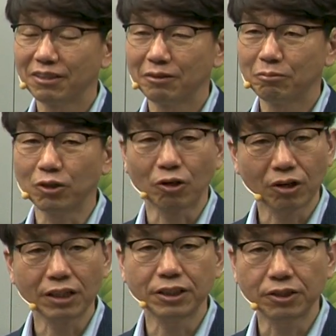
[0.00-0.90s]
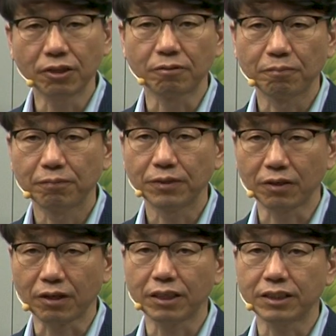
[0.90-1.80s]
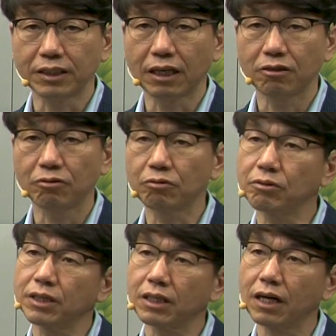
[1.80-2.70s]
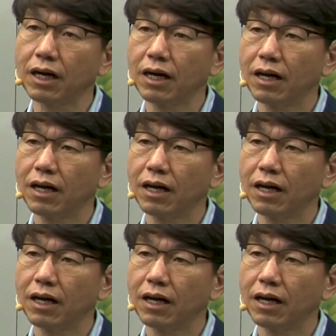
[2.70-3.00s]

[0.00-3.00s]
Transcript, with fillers: 뭐 여러 가지죠. 여러 가지 나는 누구인가?